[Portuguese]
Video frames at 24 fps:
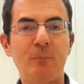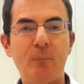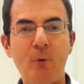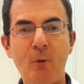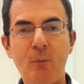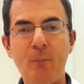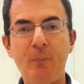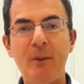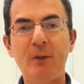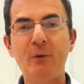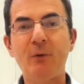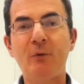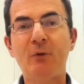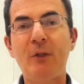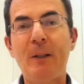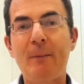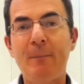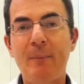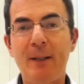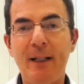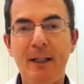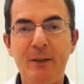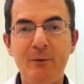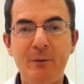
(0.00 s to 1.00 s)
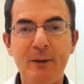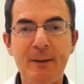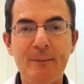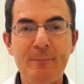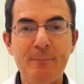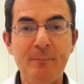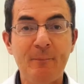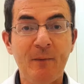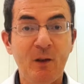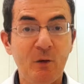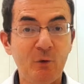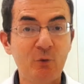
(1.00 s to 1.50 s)
poupando o trabalho aí
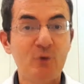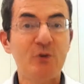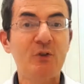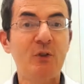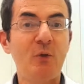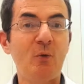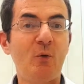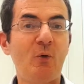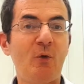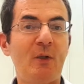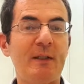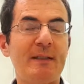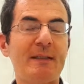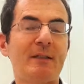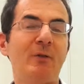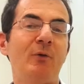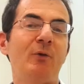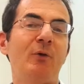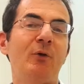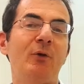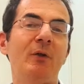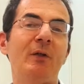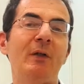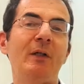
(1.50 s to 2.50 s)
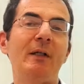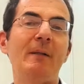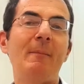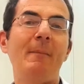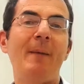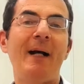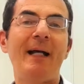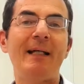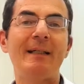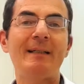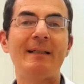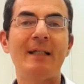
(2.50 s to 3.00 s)
do seu coração, tornando ele
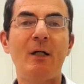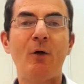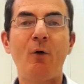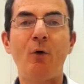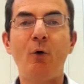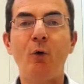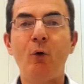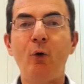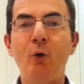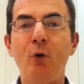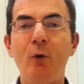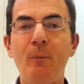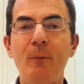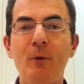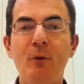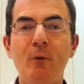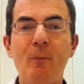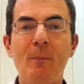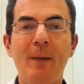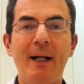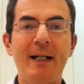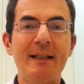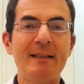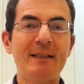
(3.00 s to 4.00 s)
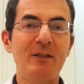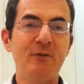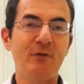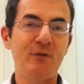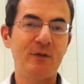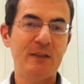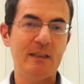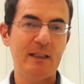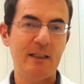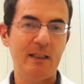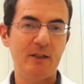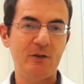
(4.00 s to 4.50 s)
mais econômico, mais
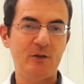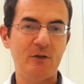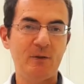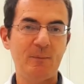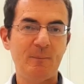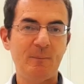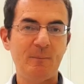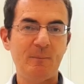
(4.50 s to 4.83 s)
eficiente.